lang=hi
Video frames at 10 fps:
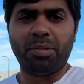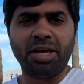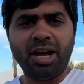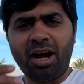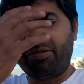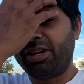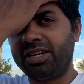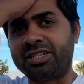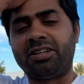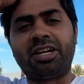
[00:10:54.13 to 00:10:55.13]
भैया आफ्टर
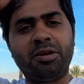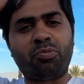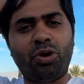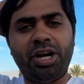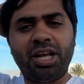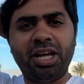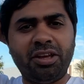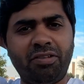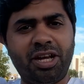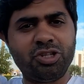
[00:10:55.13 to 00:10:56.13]
अ सर्टेन पॉइंट ना
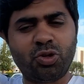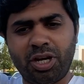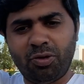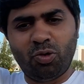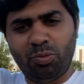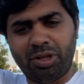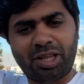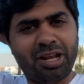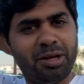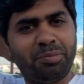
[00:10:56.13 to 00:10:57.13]
ईवान जो है वो
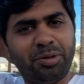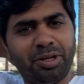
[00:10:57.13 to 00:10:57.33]
मतलब